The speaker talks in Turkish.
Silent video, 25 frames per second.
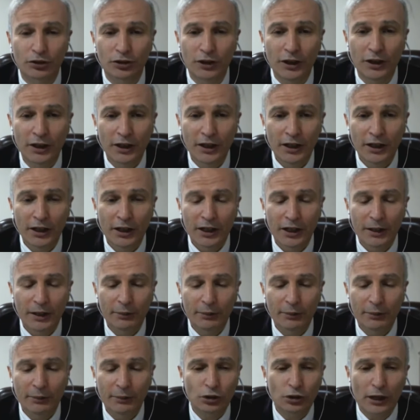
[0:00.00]
E bugün şu
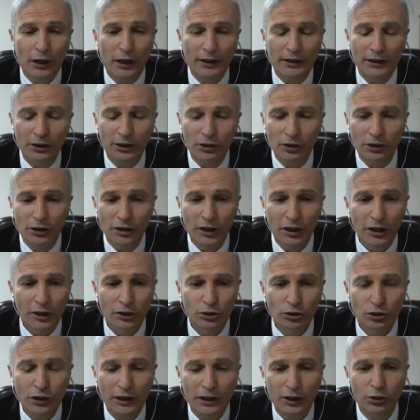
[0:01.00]
anda sürekli
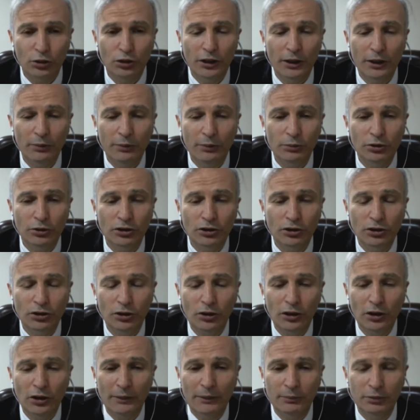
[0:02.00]
gündemimizde olan bir şey
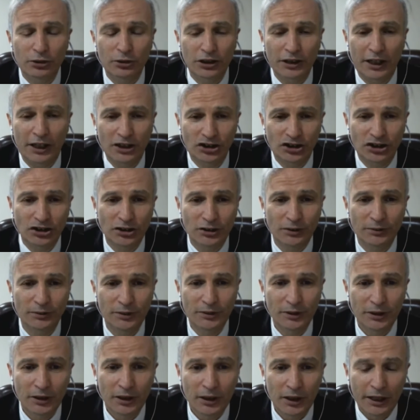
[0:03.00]
aşı.
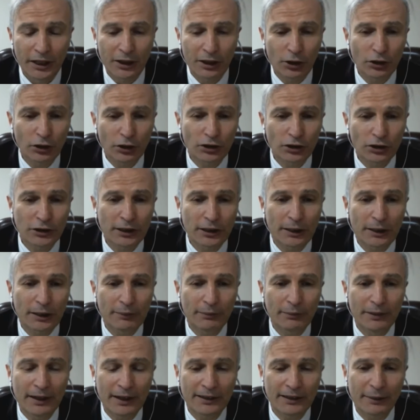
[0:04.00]
E yöntemler de
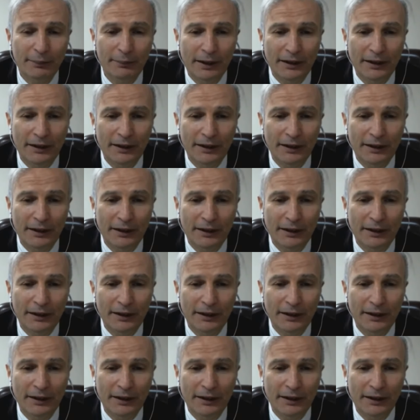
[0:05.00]
benzer.